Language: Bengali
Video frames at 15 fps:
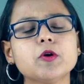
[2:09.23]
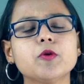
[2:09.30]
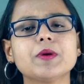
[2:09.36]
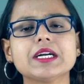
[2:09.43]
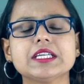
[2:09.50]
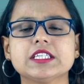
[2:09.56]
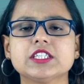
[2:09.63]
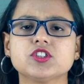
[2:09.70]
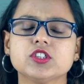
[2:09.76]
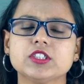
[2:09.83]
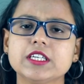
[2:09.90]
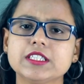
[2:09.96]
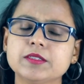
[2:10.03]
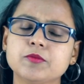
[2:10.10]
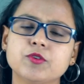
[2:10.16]
বৌমাকে জিজ্ঞেস করছে
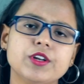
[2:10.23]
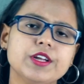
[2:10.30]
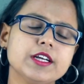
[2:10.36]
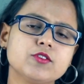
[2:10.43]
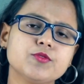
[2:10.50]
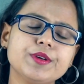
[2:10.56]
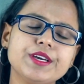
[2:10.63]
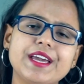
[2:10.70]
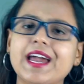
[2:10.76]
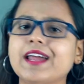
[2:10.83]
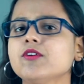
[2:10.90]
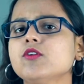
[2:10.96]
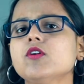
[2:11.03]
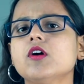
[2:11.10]
আচ্ছা মল্লিকা তুমি কেন